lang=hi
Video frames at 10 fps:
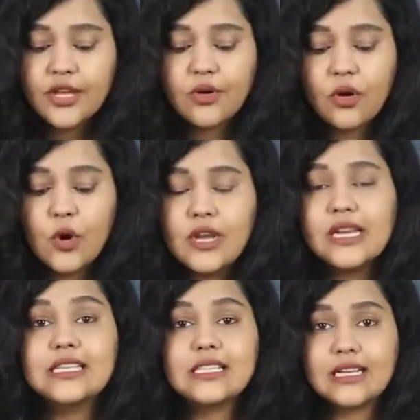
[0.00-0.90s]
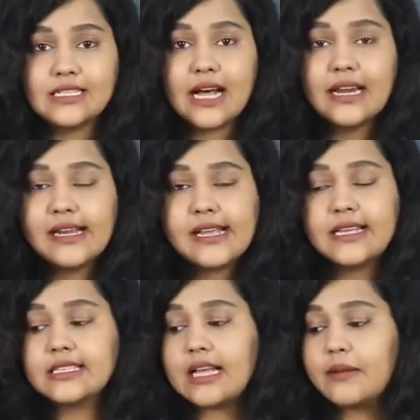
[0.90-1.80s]
तो देखो उन्नीस हजार के
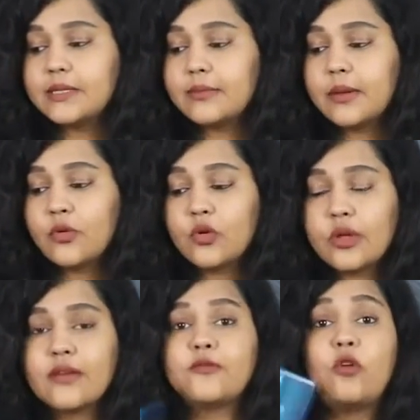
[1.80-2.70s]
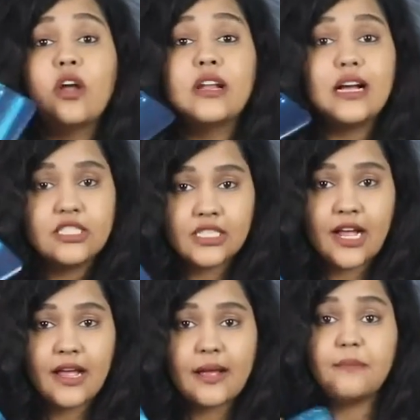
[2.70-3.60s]
हिसाब से मैं बोलूंगी फोन
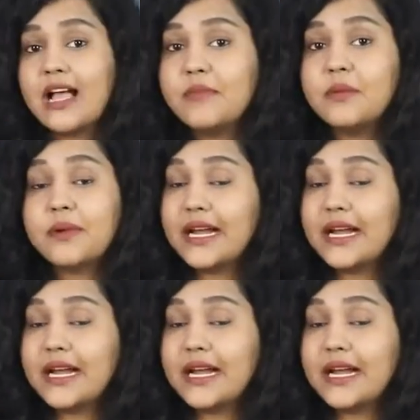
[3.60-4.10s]
अच्छा है आई I मीन mean,